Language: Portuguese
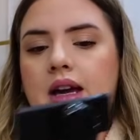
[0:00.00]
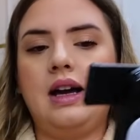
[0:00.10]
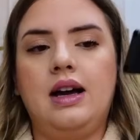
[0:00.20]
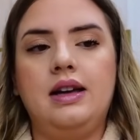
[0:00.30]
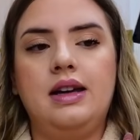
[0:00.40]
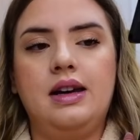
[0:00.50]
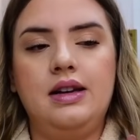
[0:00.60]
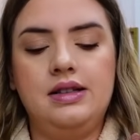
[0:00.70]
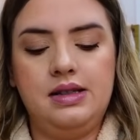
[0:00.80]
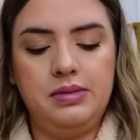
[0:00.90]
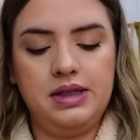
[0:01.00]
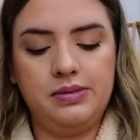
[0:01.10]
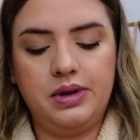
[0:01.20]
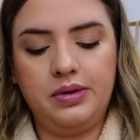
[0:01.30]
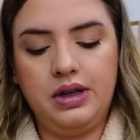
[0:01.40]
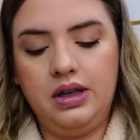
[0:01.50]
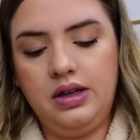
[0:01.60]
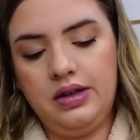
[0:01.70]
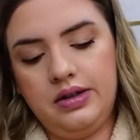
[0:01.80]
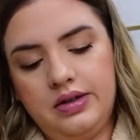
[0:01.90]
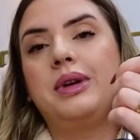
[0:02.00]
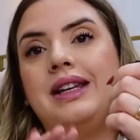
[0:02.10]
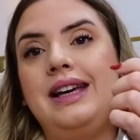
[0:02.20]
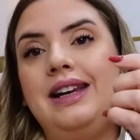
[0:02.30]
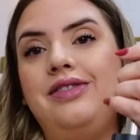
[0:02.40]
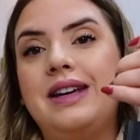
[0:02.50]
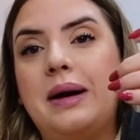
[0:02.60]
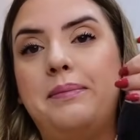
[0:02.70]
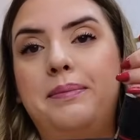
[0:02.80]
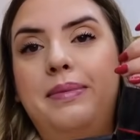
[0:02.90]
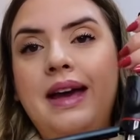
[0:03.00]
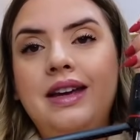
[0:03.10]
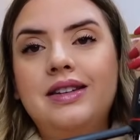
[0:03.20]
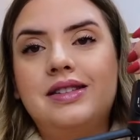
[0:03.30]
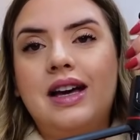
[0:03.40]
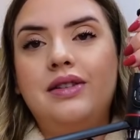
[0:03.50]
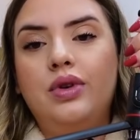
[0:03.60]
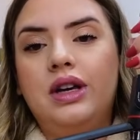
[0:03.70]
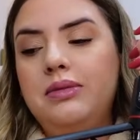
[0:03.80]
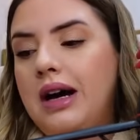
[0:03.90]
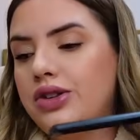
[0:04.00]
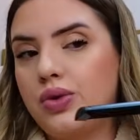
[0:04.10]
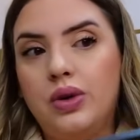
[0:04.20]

Ah, e era esse mesmo que eu queria. Porque daí ele fica bem estável aqui embaixo.